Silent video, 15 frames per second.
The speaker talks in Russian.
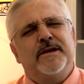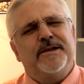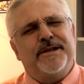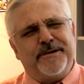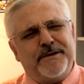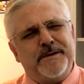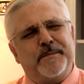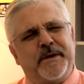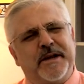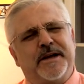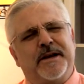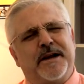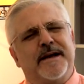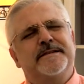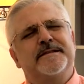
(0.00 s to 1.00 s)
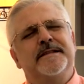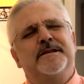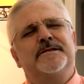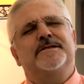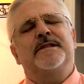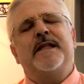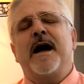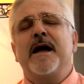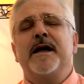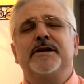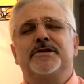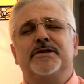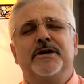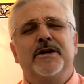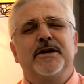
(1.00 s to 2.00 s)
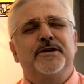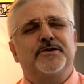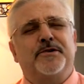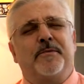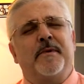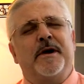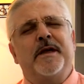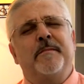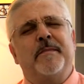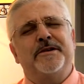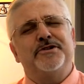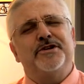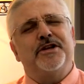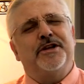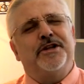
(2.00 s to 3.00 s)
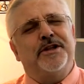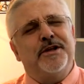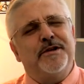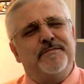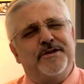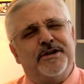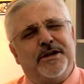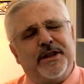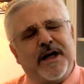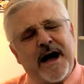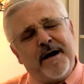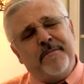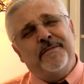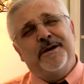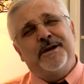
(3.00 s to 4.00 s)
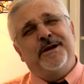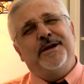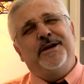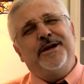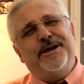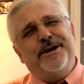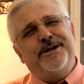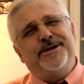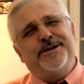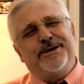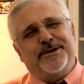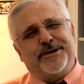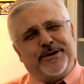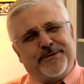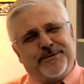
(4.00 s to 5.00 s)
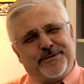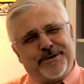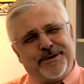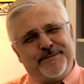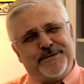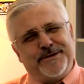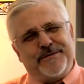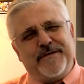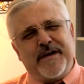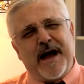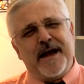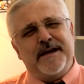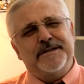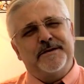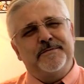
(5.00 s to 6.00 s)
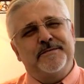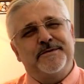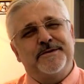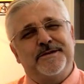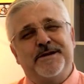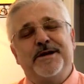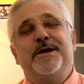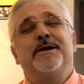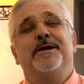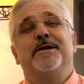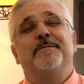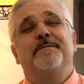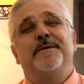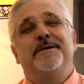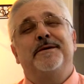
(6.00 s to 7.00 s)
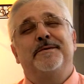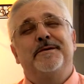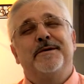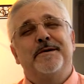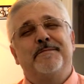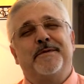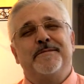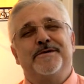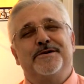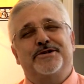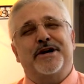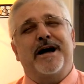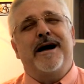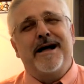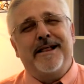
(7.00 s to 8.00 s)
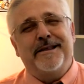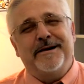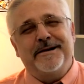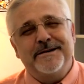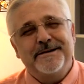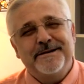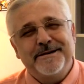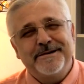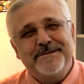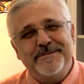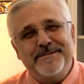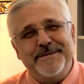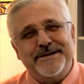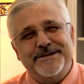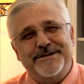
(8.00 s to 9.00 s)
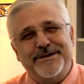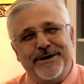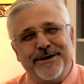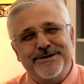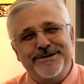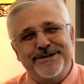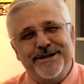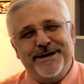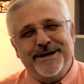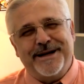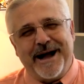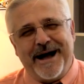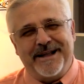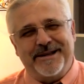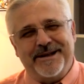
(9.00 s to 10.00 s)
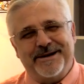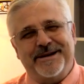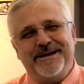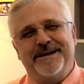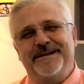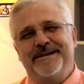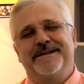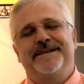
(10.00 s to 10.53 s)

Ты ведь прекрасно знаешь, что моим очередным делам и литературным связям сильно бы помешала бессрочная каторга.